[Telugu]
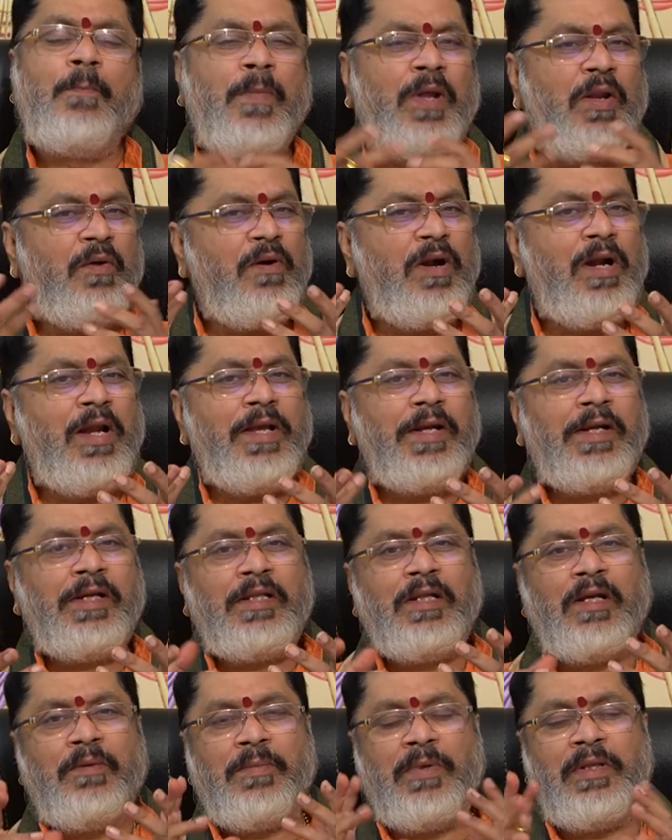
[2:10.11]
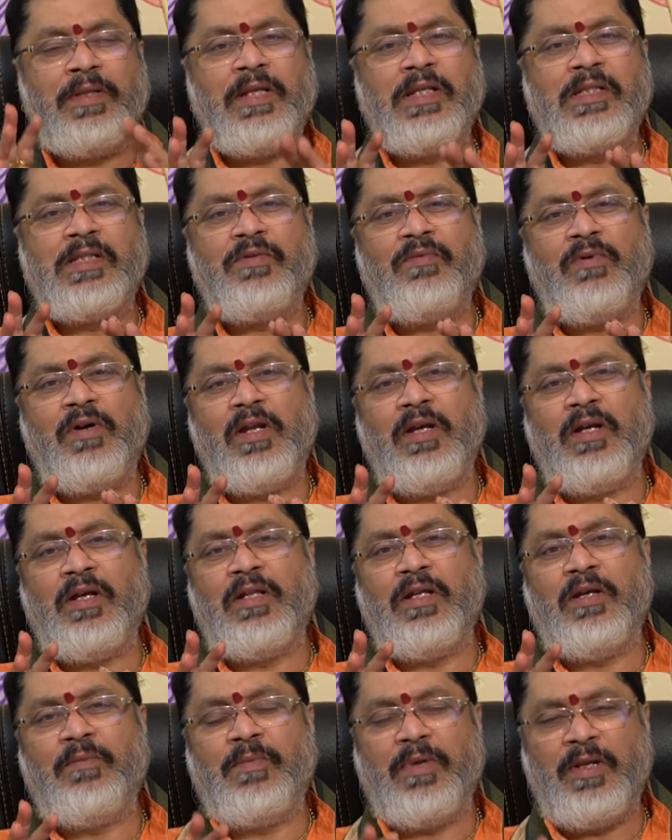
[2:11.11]
మన వాళ్ళే కదా మన తెలిసిన వాళ్ళే
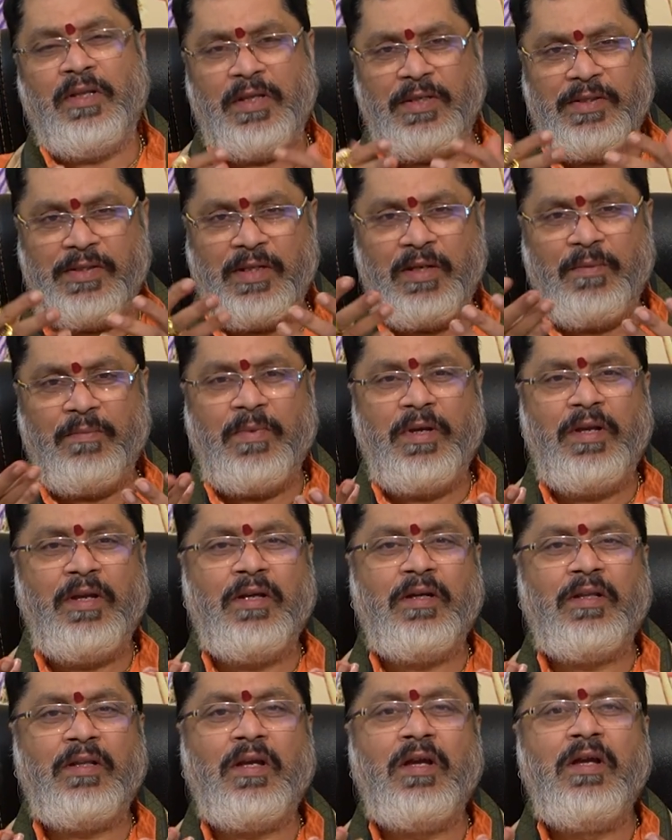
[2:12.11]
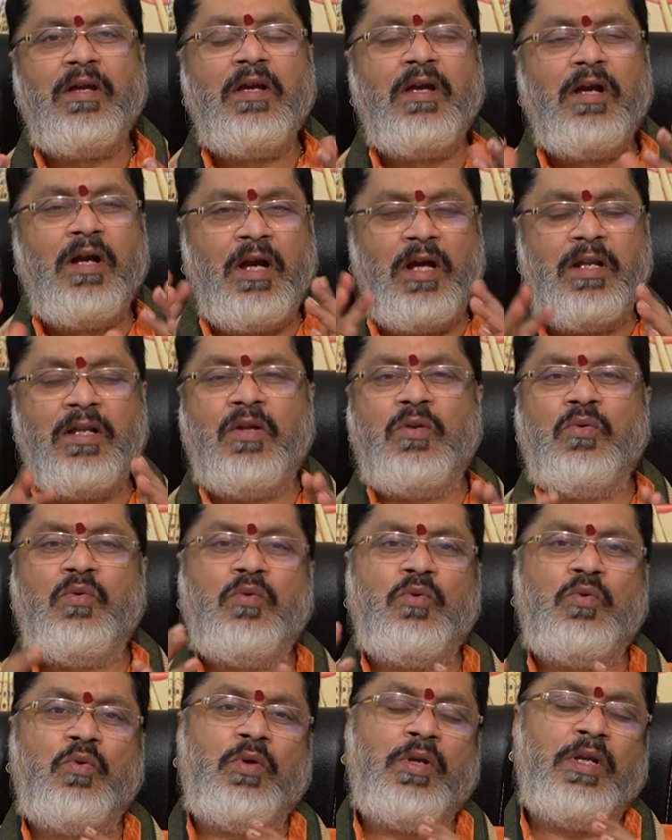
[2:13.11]
కదా మన తెలిసిన అమ్మాయే కదా అని
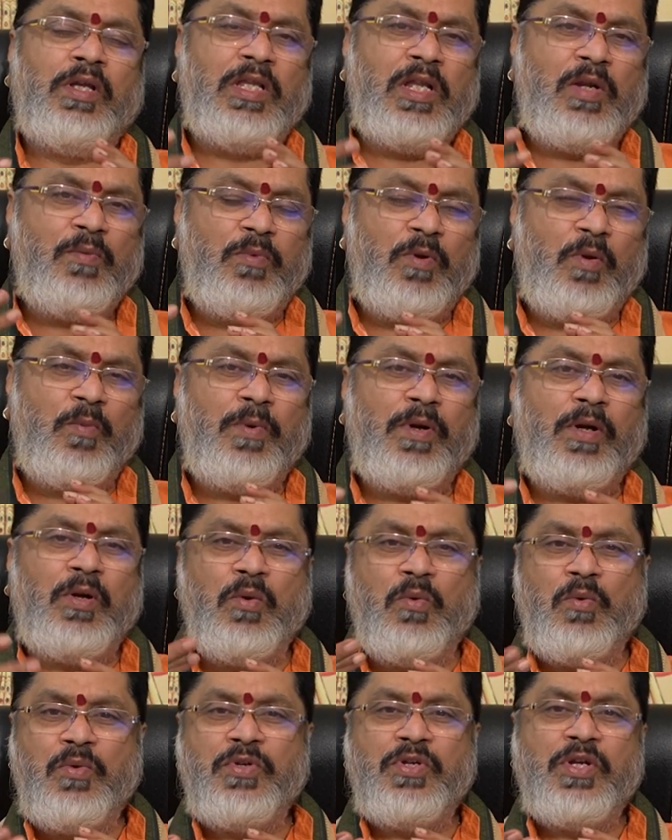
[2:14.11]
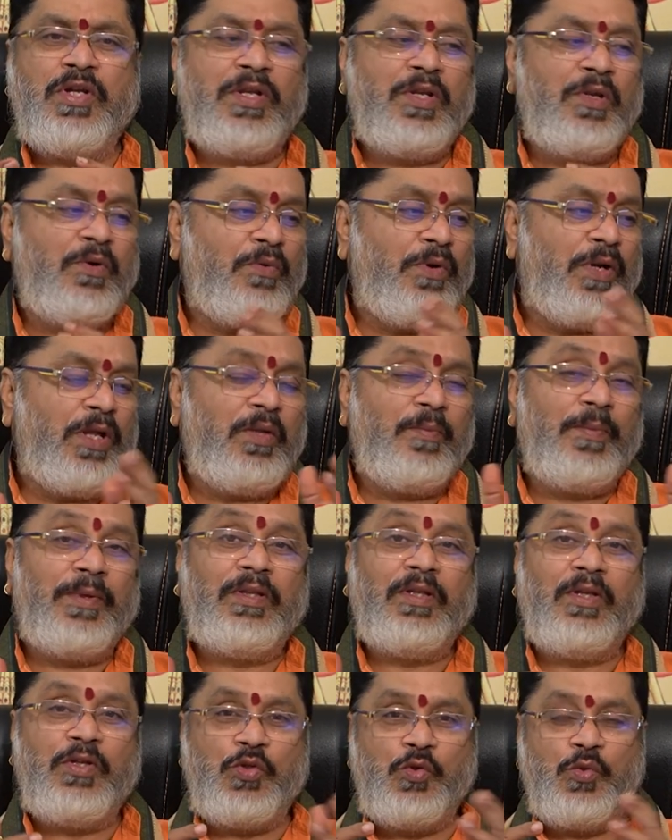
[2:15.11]
అనుకుంటూ ఏదైనా పొరపాటు నోరు జారినా కూడా అది
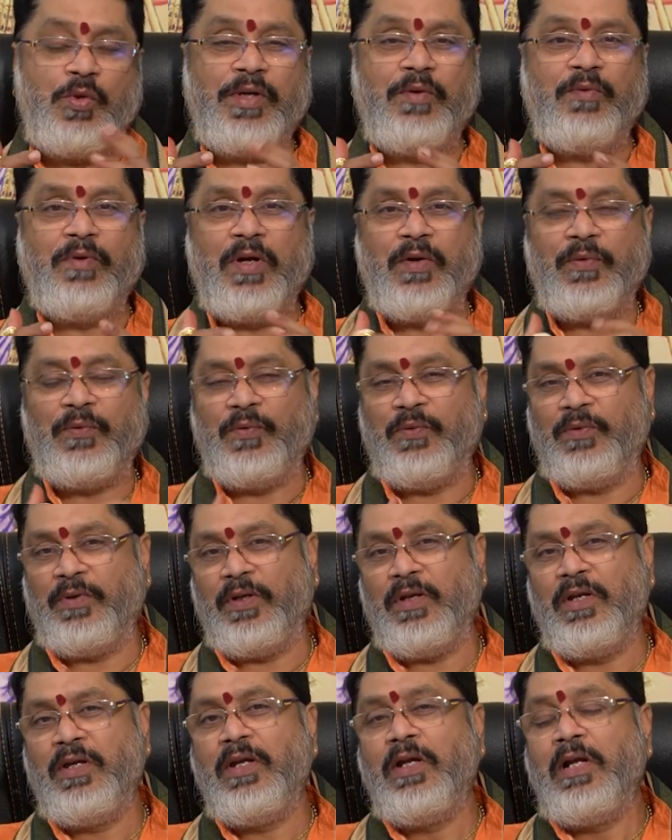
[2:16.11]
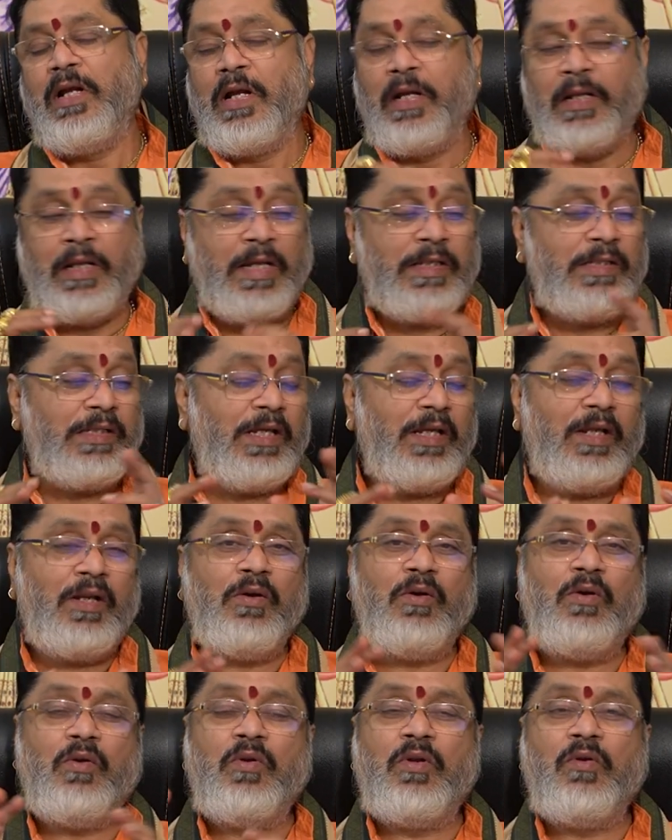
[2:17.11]
పెద్ద ఇష్యూ అయ్యే అవకాశం ఉంటుంది రాజకీయ
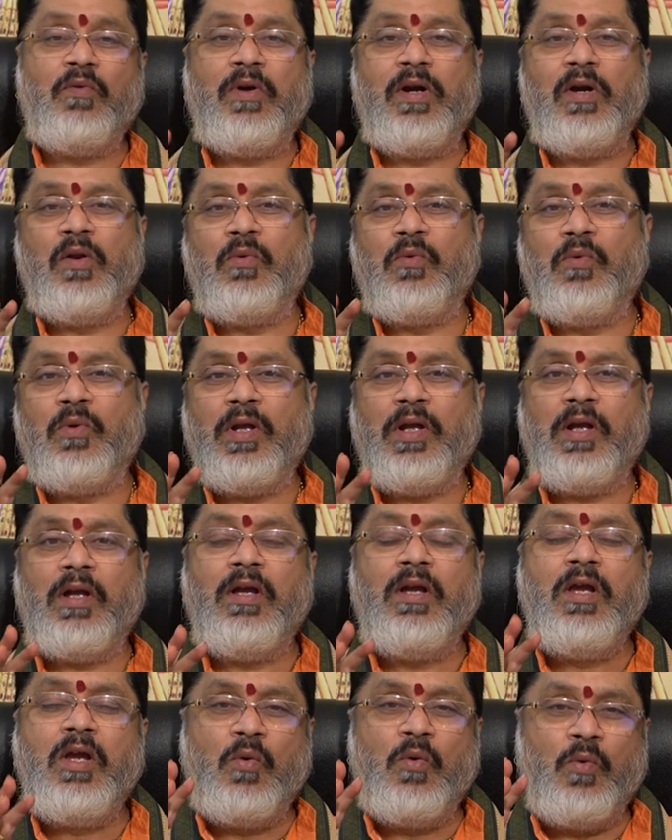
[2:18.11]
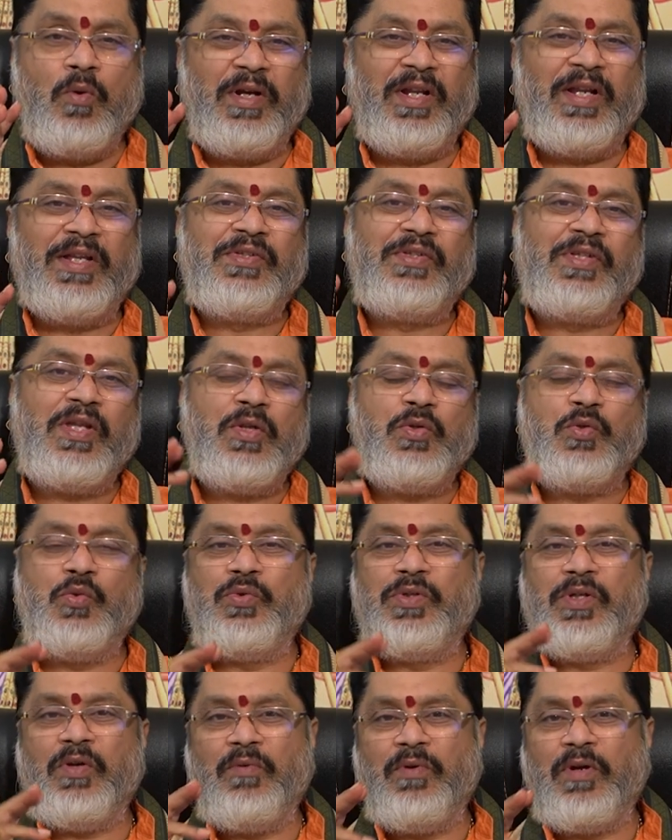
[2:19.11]
రంగంలో ఉన్నవాళ్ళు కూడా ఒక నష్టాన్ని
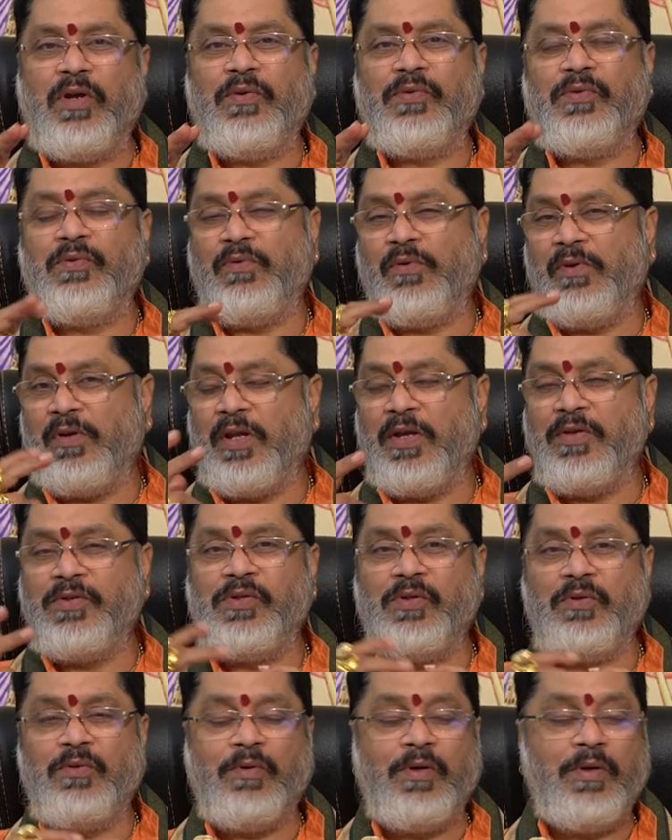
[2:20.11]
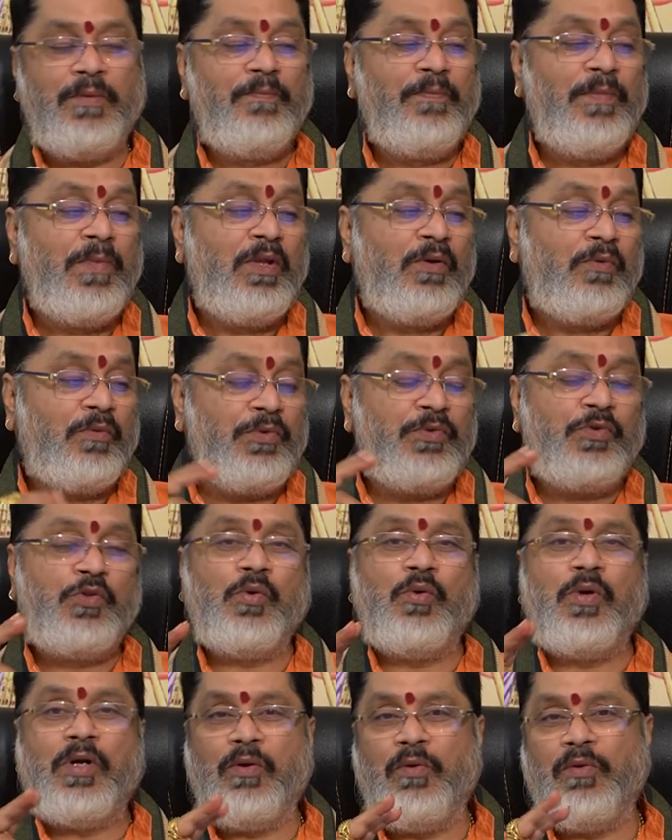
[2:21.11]
చూసే అవకాశం ఉంటుంది రాజకీయంలో
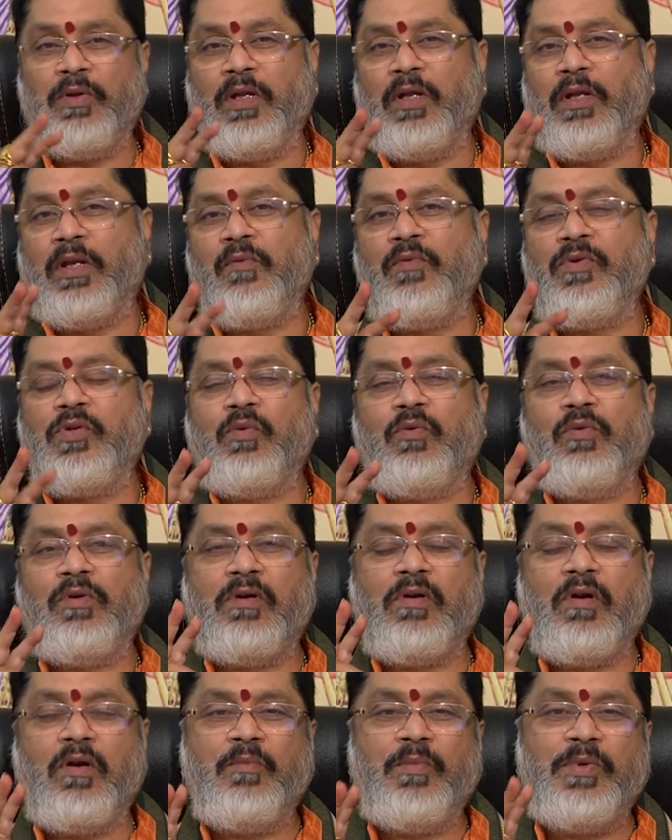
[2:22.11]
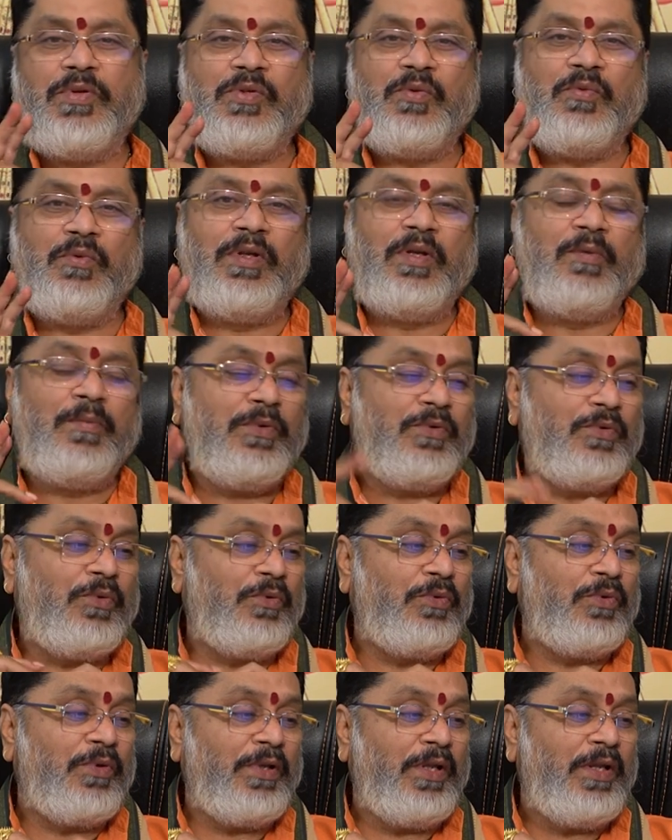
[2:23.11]
కొంచెం అక్కడ ఉన్న రవిశుక్ల కాంబినేషన్ అయినప్పుడు
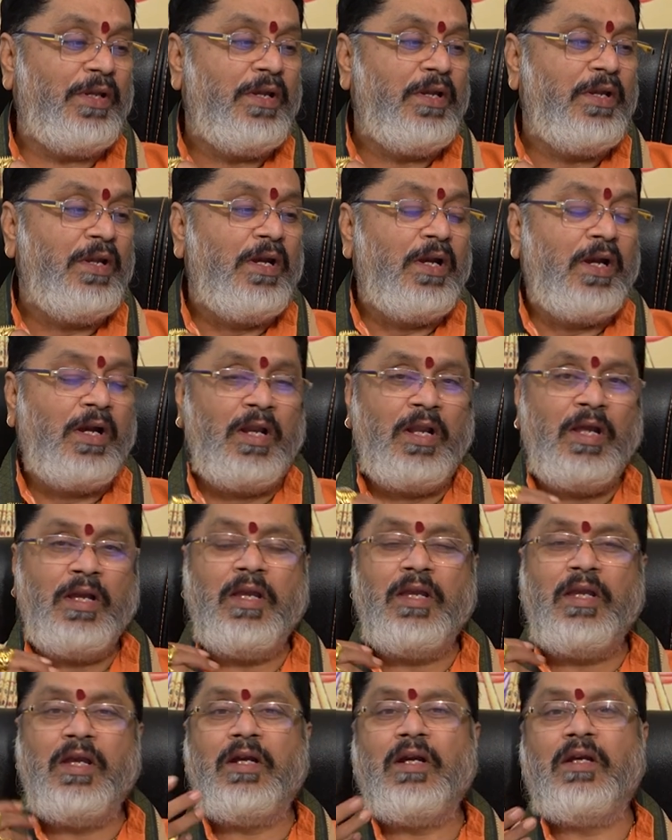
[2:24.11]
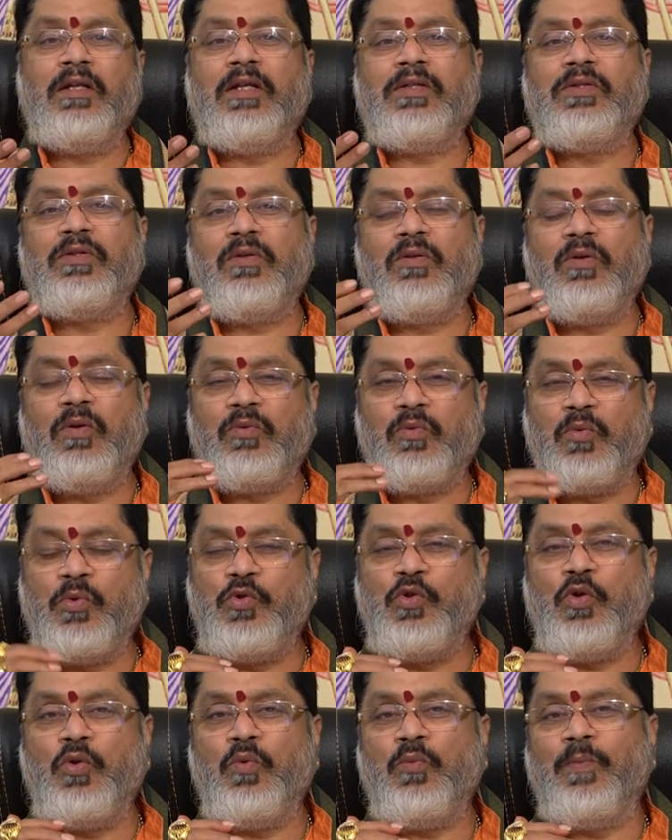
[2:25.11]
జరుగుతుంది అలాగే ఏకాదశంలో
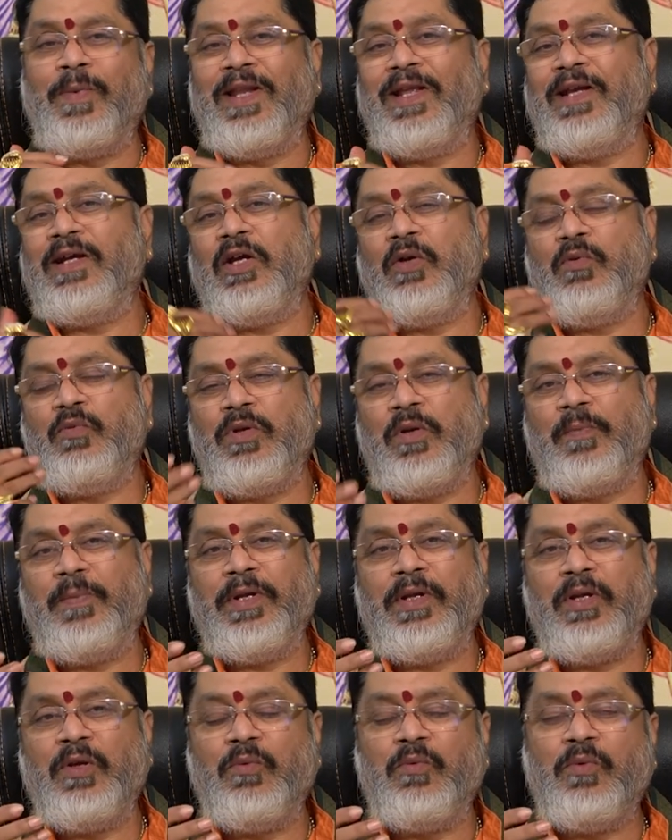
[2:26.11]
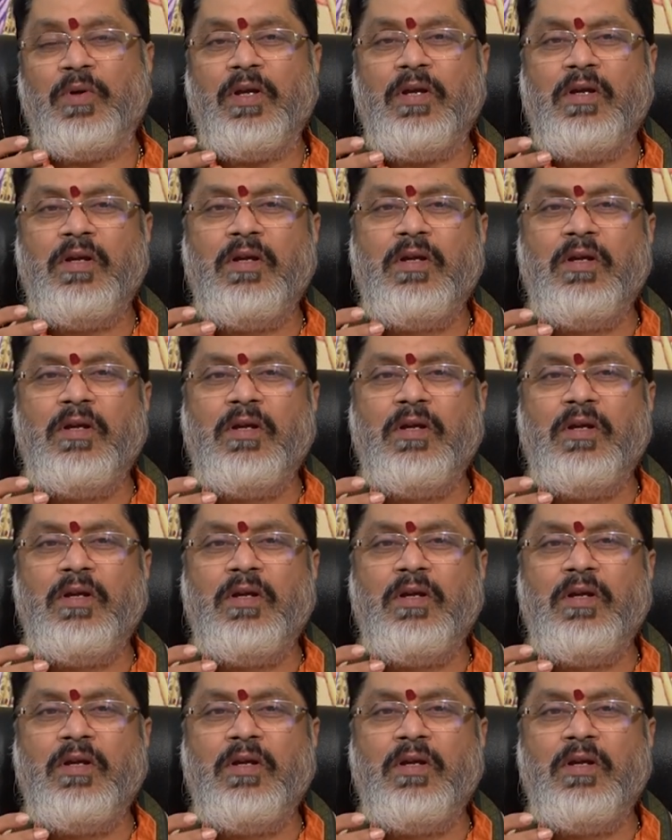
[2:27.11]
కుజుడు బలంగా ఉన్నప్పటికీ కూడా